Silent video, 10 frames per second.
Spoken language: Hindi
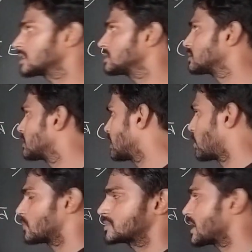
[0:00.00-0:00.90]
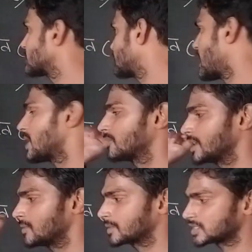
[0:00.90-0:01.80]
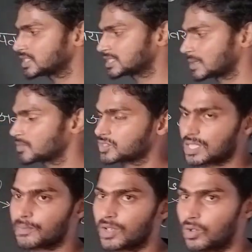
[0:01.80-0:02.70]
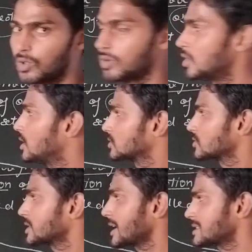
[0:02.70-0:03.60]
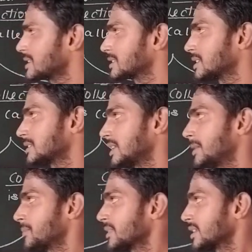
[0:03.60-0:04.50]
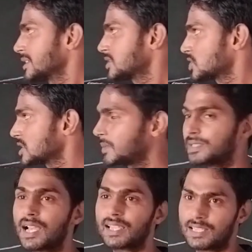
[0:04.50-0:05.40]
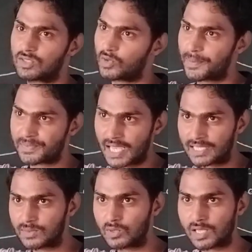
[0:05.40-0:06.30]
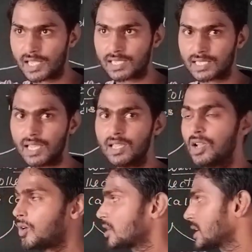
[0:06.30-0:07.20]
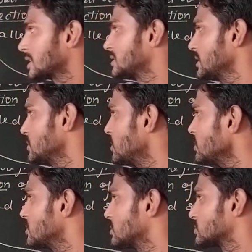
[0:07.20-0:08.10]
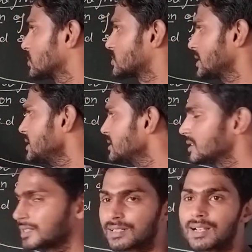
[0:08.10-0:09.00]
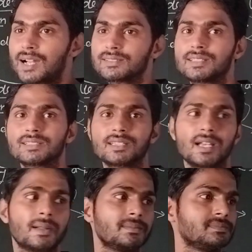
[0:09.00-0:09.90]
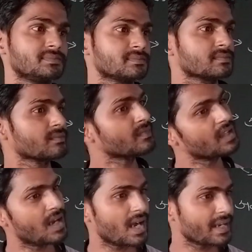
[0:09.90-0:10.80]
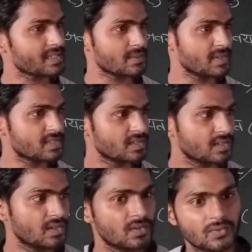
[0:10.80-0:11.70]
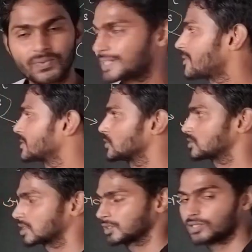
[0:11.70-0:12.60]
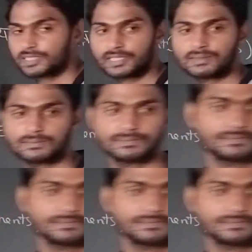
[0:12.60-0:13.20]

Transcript: एक ऑब्जेक्ट या अवयव किसी समुच्चय में हो तो उसे कैसे लिख देते हैं ये चिन्ह बना के जिसको एप्साइलन बोला जाता है और अगर नहीं हो तो उसे काट देते हैं आ गया समझ फटाफट नोट कर लो इसे